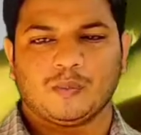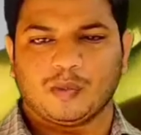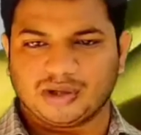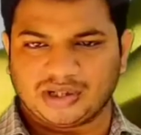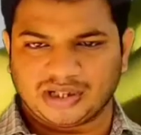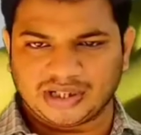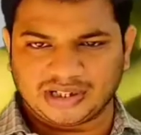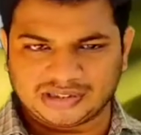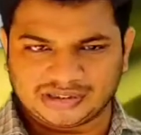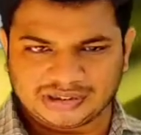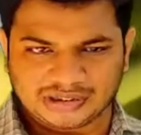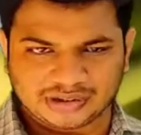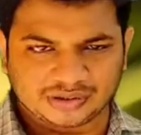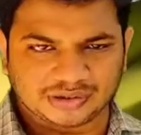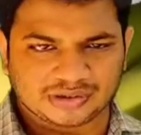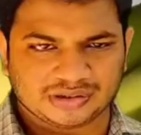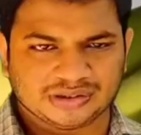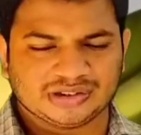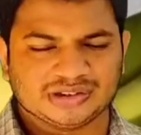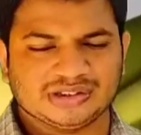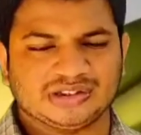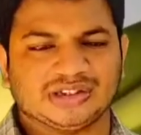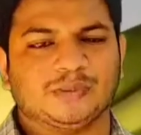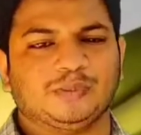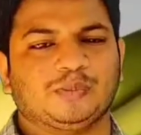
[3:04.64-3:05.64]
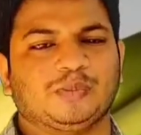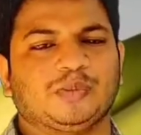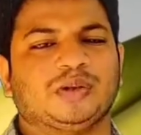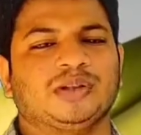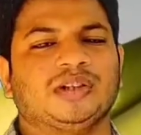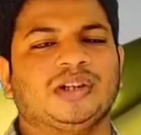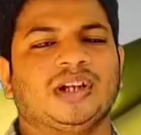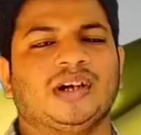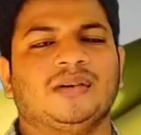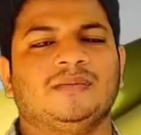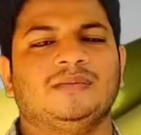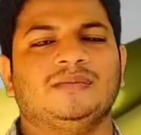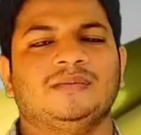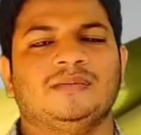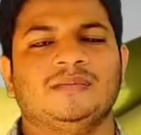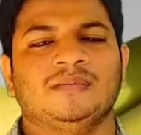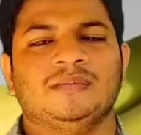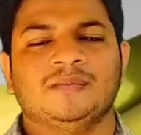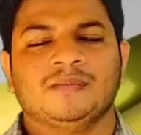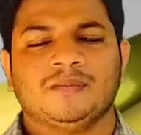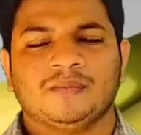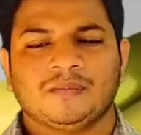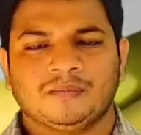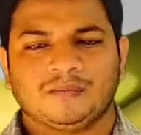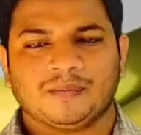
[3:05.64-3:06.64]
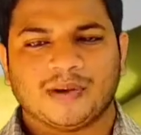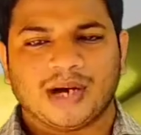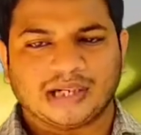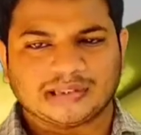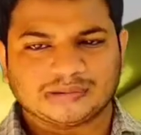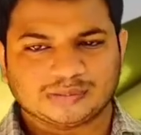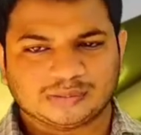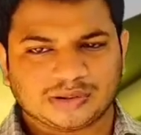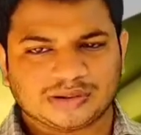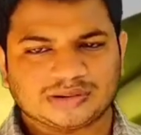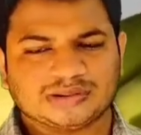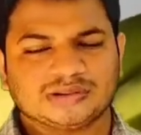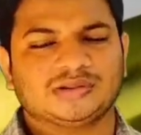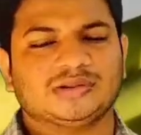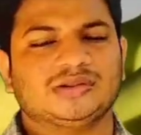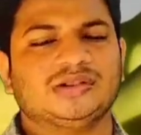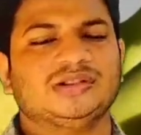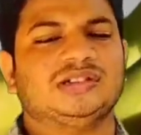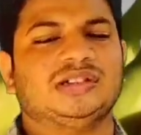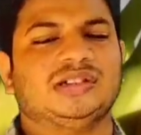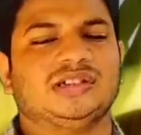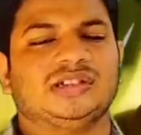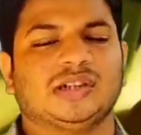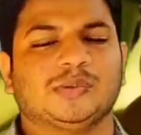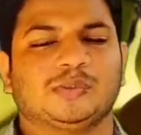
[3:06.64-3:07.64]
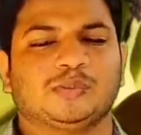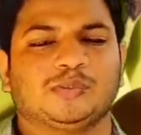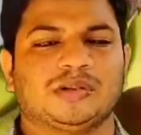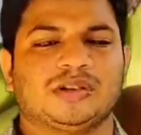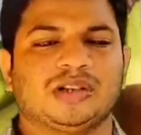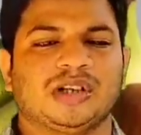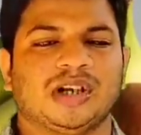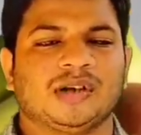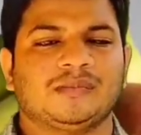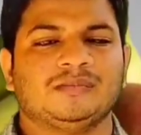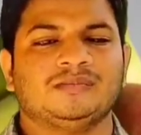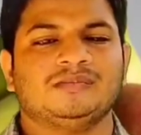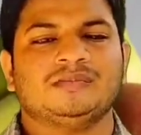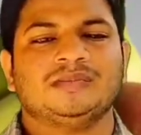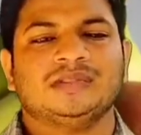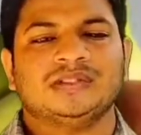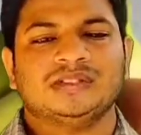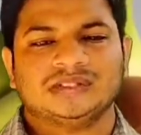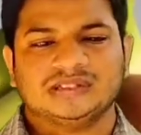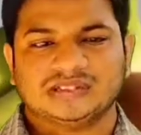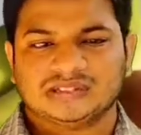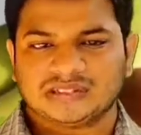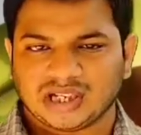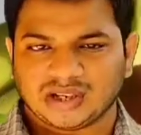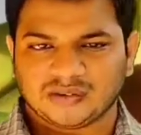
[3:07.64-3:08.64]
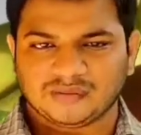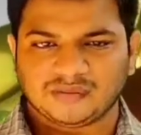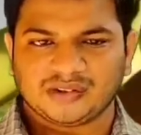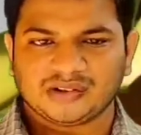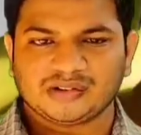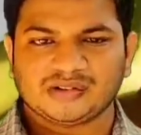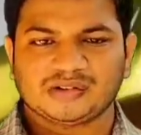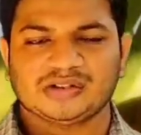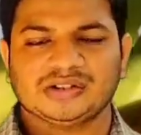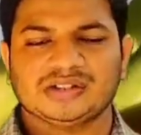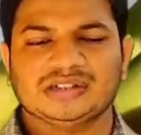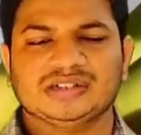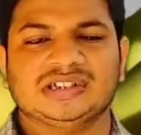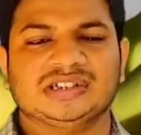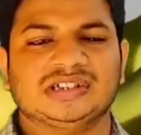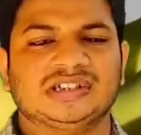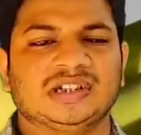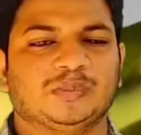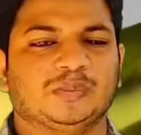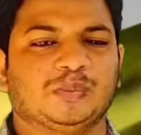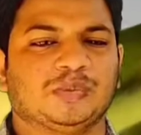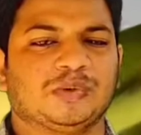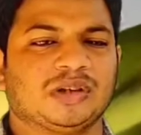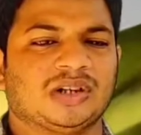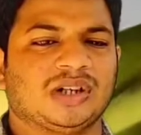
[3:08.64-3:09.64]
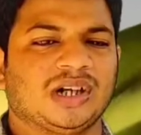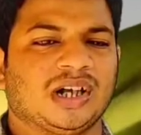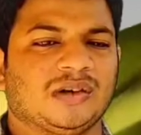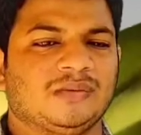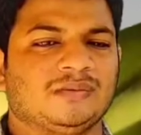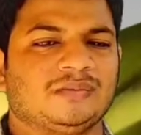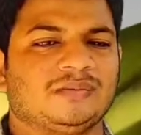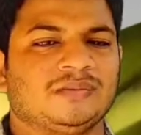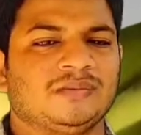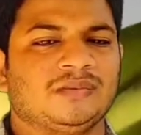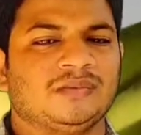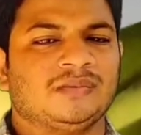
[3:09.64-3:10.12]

పొటాషియం గురించి చెప్పుకుందాం ఫాస్ఫరస్ గురించి చెప్పుకున్నాం సల్ఫర్ గురించి చెప్పుకున్నాం